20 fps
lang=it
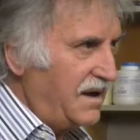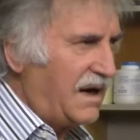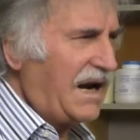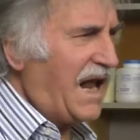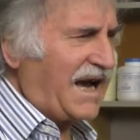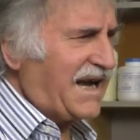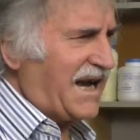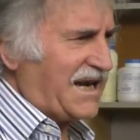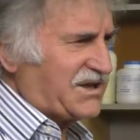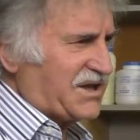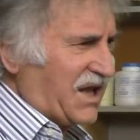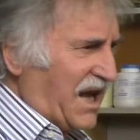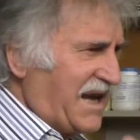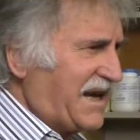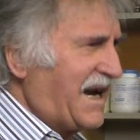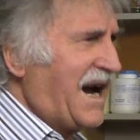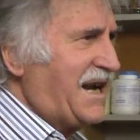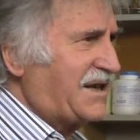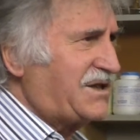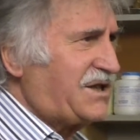La casta
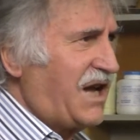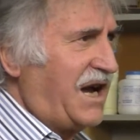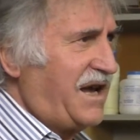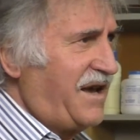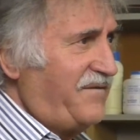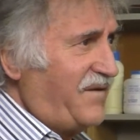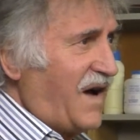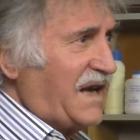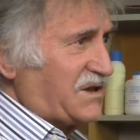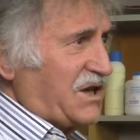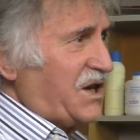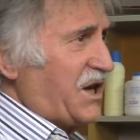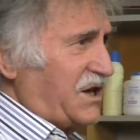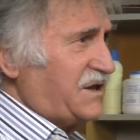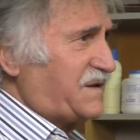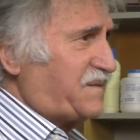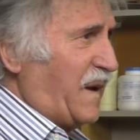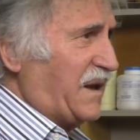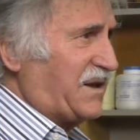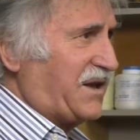è casta e va sì
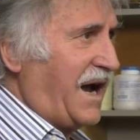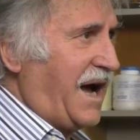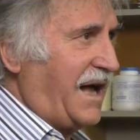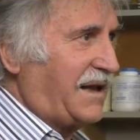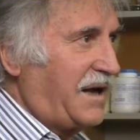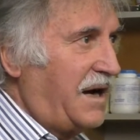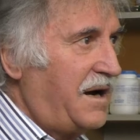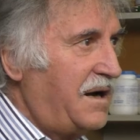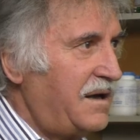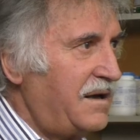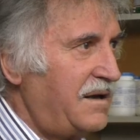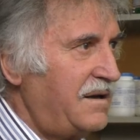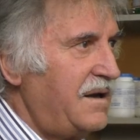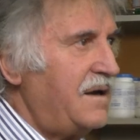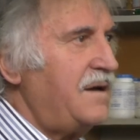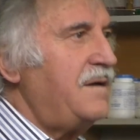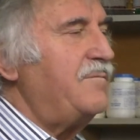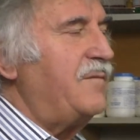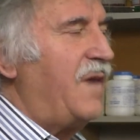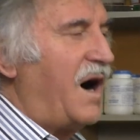rispettata,
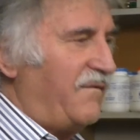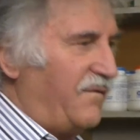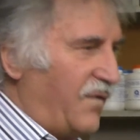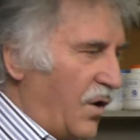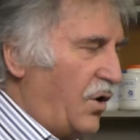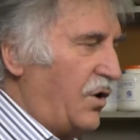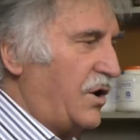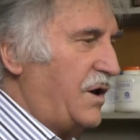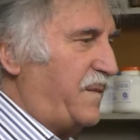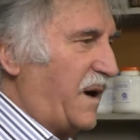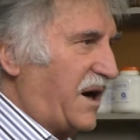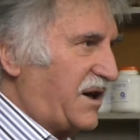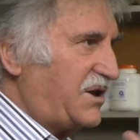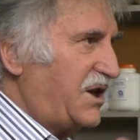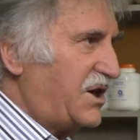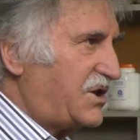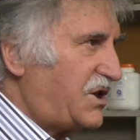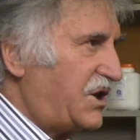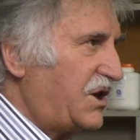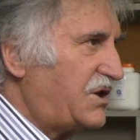ma voi
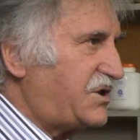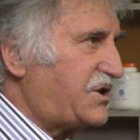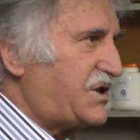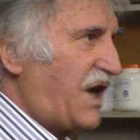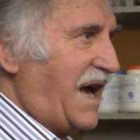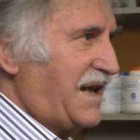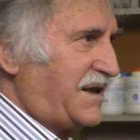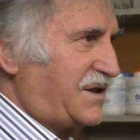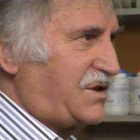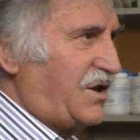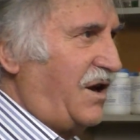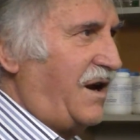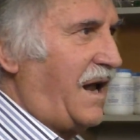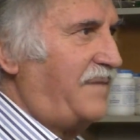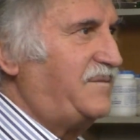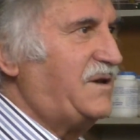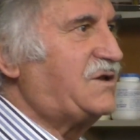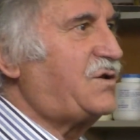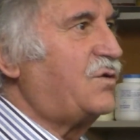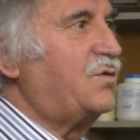perdeste il senso e
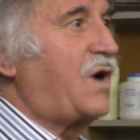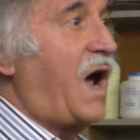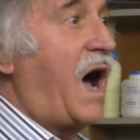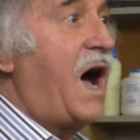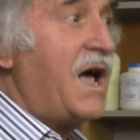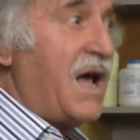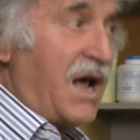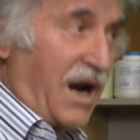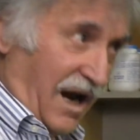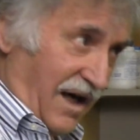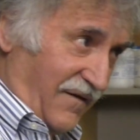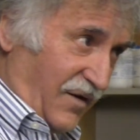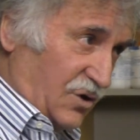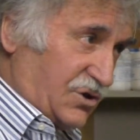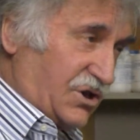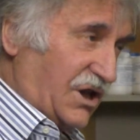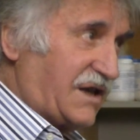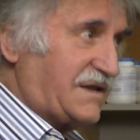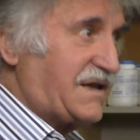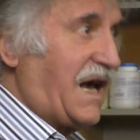la misura la
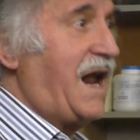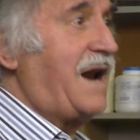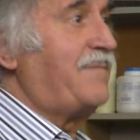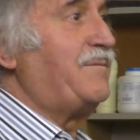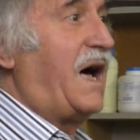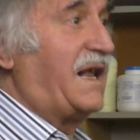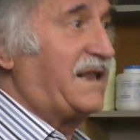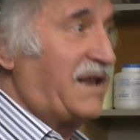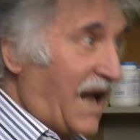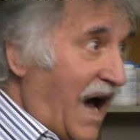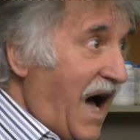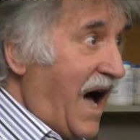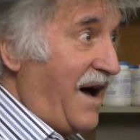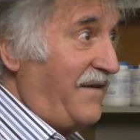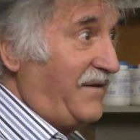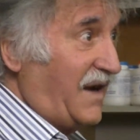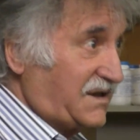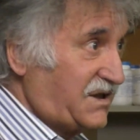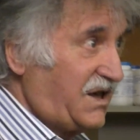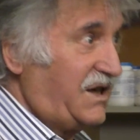vostra salma
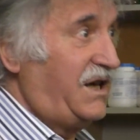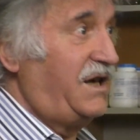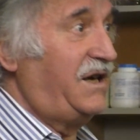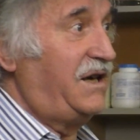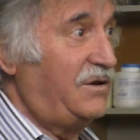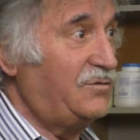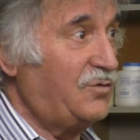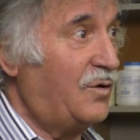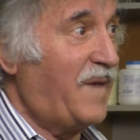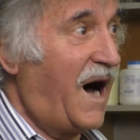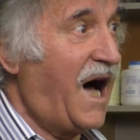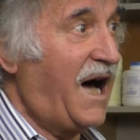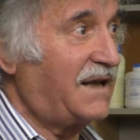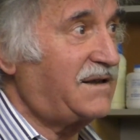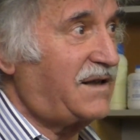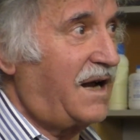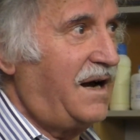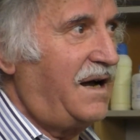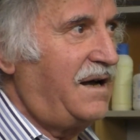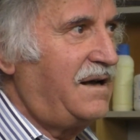andava sì
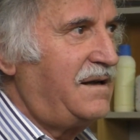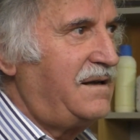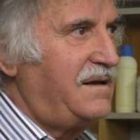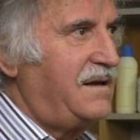inumata,